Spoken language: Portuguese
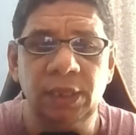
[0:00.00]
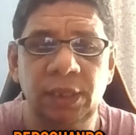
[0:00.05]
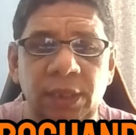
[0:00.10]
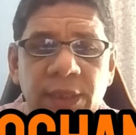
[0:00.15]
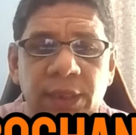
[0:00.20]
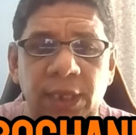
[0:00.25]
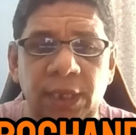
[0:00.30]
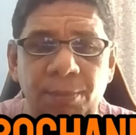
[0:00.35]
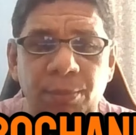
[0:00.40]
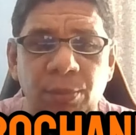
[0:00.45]

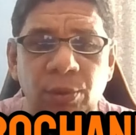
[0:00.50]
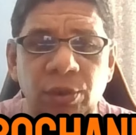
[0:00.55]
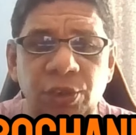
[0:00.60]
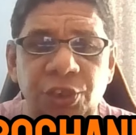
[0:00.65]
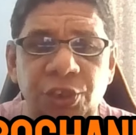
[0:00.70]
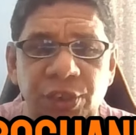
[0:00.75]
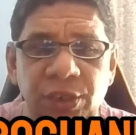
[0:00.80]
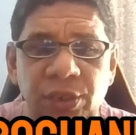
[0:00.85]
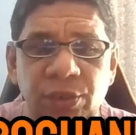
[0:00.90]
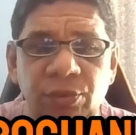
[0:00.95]

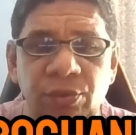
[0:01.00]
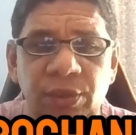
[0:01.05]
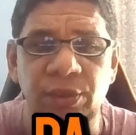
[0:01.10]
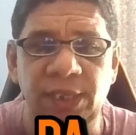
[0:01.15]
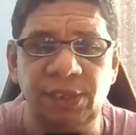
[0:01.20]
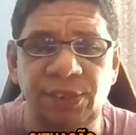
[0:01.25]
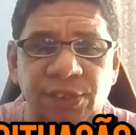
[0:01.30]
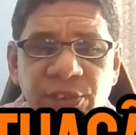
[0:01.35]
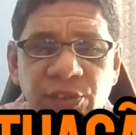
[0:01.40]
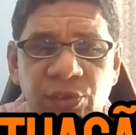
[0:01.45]
debochando
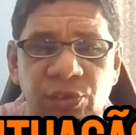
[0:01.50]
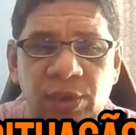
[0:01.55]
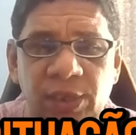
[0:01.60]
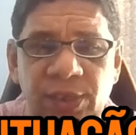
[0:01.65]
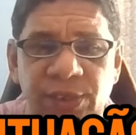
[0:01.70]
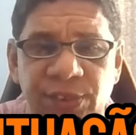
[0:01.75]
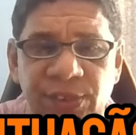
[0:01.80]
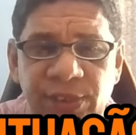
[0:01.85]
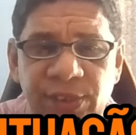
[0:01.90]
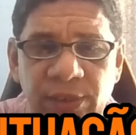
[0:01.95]
da
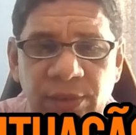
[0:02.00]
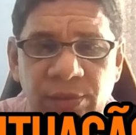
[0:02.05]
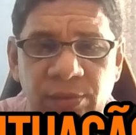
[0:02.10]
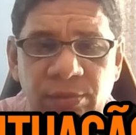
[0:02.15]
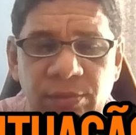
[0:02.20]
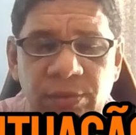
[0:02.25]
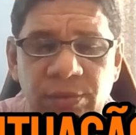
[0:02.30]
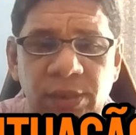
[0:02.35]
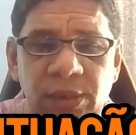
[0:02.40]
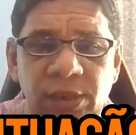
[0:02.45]

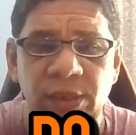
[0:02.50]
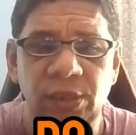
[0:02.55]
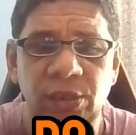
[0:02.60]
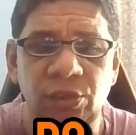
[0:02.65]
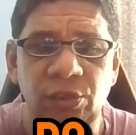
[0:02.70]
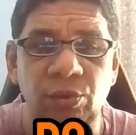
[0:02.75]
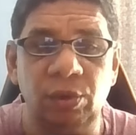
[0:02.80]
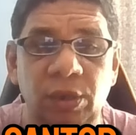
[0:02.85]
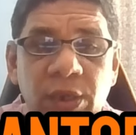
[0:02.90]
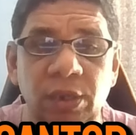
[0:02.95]
situação
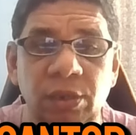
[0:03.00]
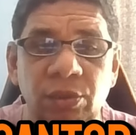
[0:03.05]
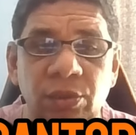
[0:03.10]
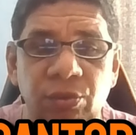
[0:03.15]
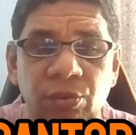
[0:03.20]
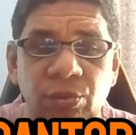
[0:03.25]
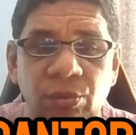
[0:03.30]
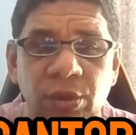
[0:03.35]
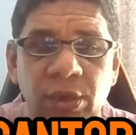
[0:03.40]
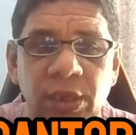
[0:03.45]
do
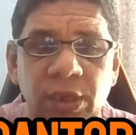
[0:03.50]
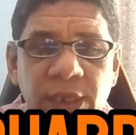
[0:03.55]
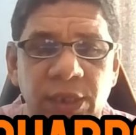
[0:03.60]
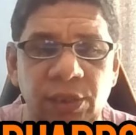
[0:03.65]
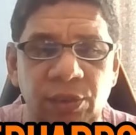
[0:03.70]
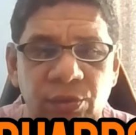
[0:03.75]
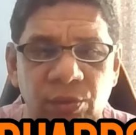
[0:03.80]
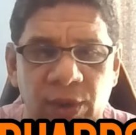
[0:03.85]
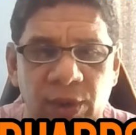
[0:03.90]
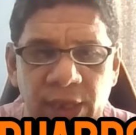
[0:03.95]
cantor
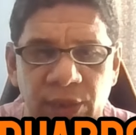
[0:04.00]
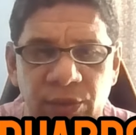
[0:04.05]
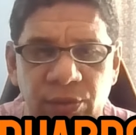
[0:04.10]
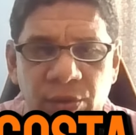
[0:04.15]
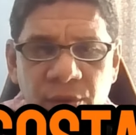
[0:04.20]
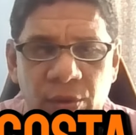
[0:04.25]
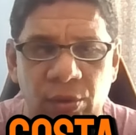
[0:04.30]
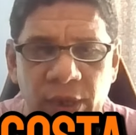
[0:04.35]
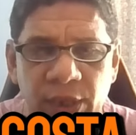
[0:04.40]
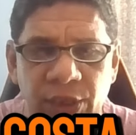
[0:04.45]
Eduardo
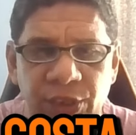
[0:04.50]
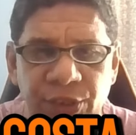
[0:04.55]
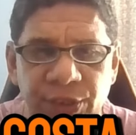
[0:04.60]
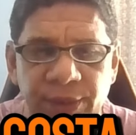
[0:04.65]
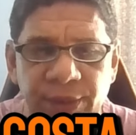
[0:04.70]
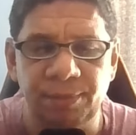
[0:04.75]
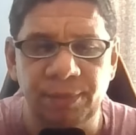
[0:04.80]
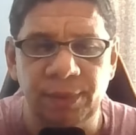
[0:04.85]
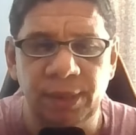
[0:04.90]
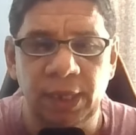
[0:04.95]
Costa.